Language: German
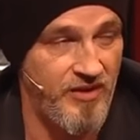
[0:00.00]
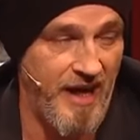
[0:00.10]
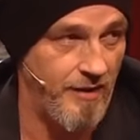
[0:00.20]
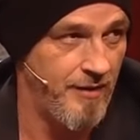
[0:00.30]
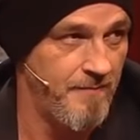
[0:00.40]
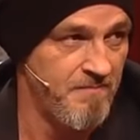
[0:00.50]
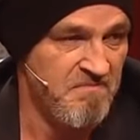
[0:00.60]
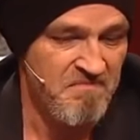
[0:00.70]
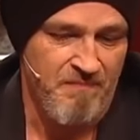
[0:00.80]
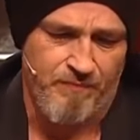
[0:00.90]
Denn
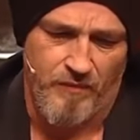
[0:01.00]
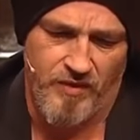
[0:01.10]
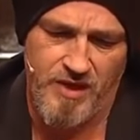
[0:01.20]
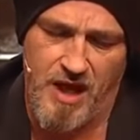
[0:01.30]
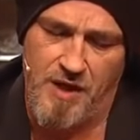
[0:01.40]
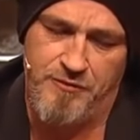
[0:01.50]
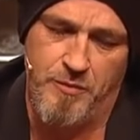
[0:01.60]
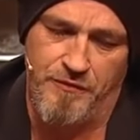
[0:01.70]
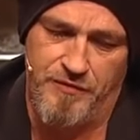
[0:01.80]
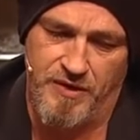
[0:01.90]
die
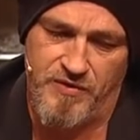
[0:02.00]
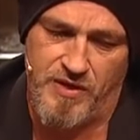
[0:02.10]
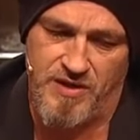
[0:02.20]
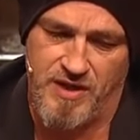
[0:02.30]
A45